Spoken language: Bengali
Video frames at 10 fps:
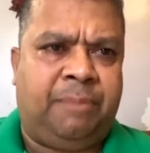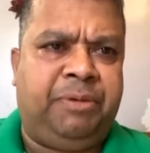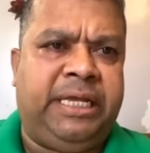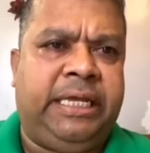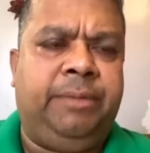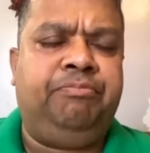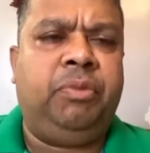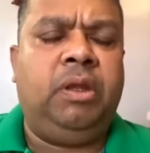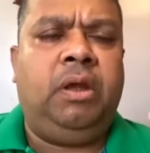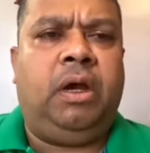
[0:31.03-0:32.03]
আপনি কি
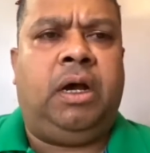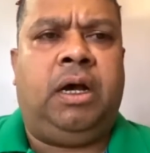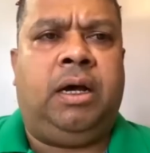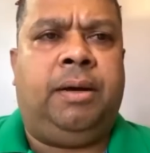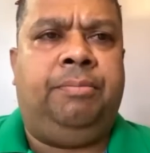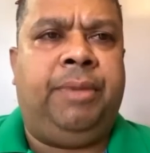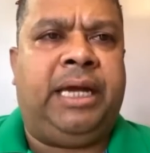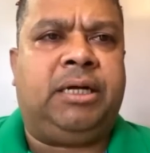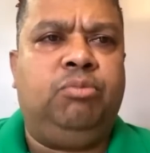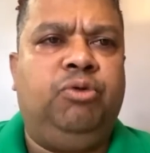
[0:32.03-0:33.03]

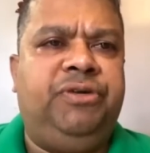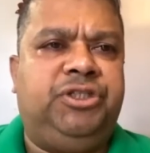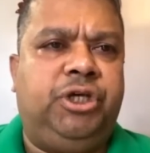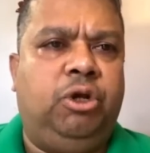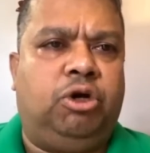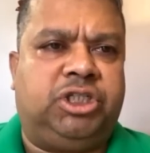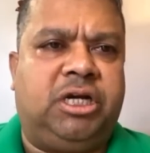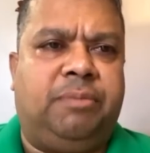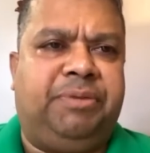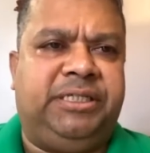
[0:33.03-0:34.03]
একটা মুভি ছিল
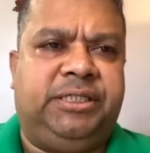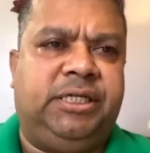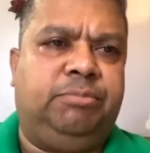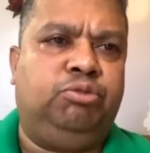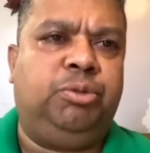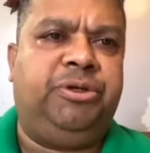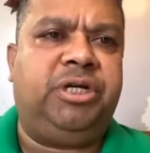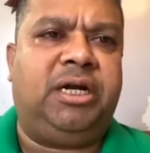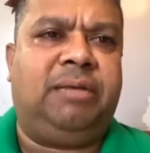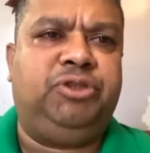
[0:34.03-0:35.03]
অস্কার পাইছে
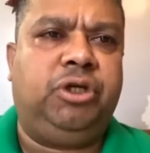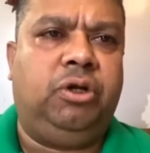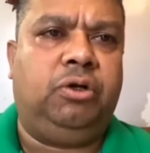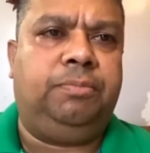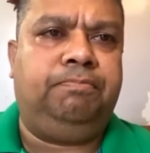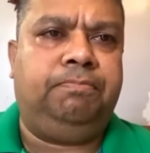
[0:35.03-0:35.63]
মুভিটার নাম ছিল